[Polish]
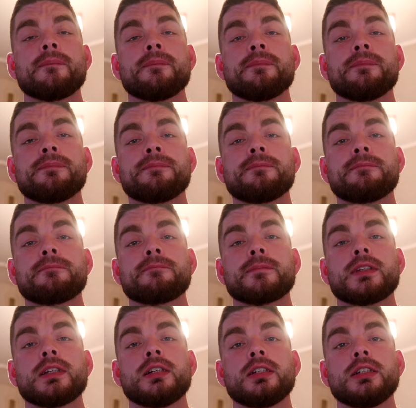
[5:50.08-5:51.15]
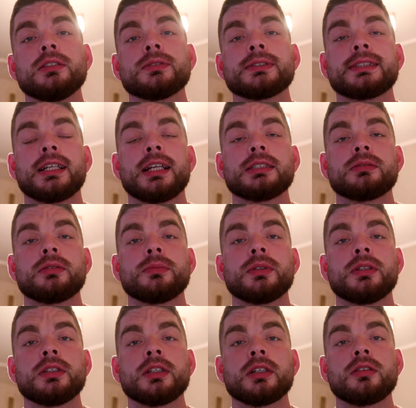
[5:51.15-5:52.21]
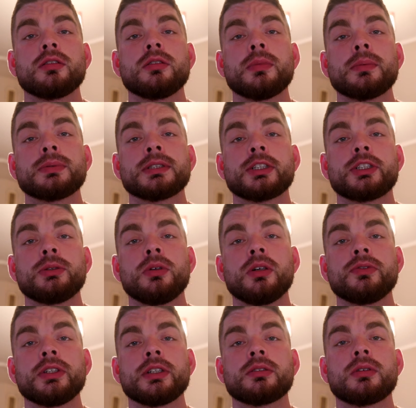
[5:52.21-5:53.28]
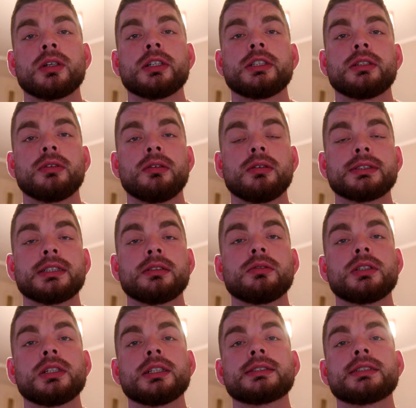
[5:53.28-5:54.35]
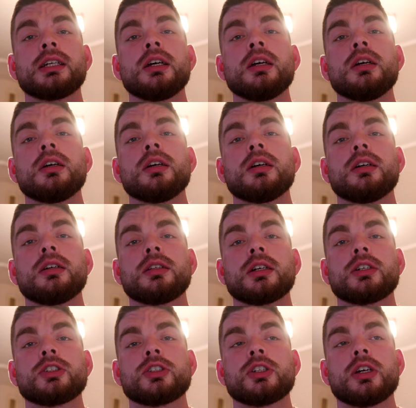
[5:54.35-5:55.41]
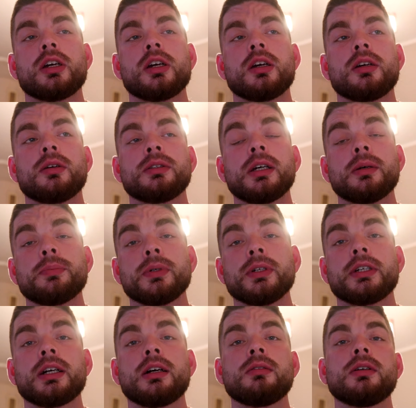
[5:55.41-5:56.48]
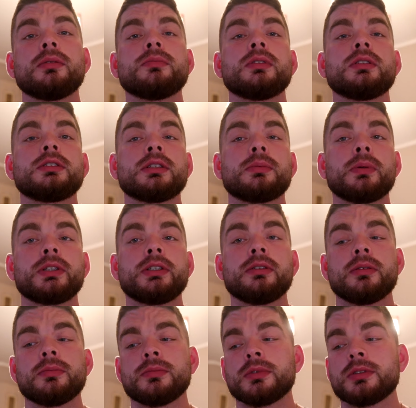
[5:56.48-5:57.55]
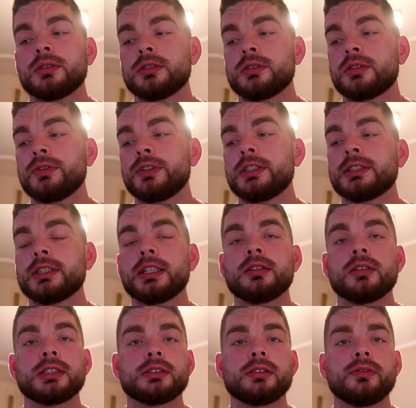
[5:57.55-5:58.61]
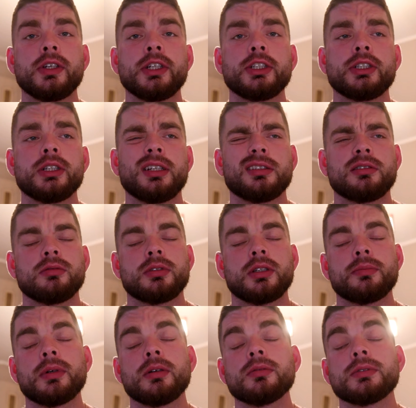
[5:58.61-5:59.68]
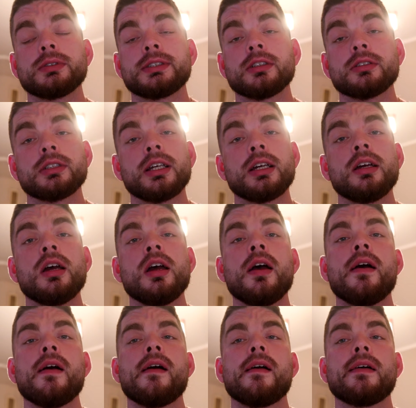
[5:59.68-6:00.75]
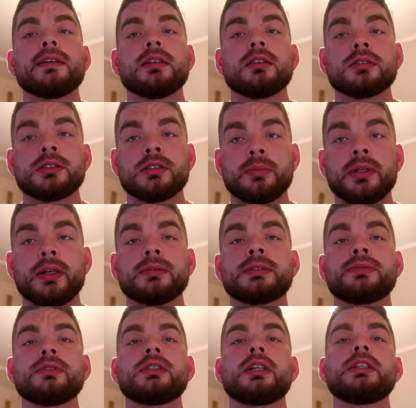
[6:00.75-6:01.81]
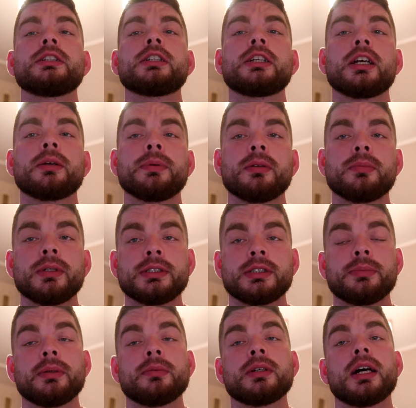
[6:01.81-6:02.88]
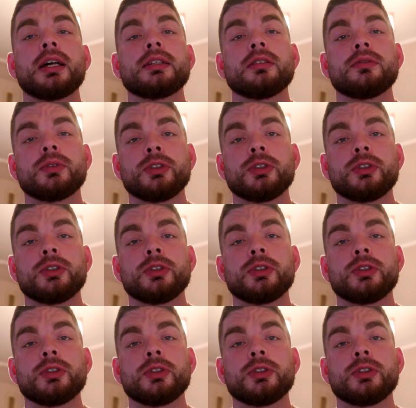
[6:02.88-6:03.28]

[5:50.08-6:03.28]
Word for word: mm, Rynu znalazłem na Google Mapsach siłownię, która działała cały czas E, także tam pojechałem, zapłaciłem oczywiście za jednorazowe wejście, ale to już tam mało istotne. E, Odzrobiłem swój trening taki jak miał być, zrobiłem cardio,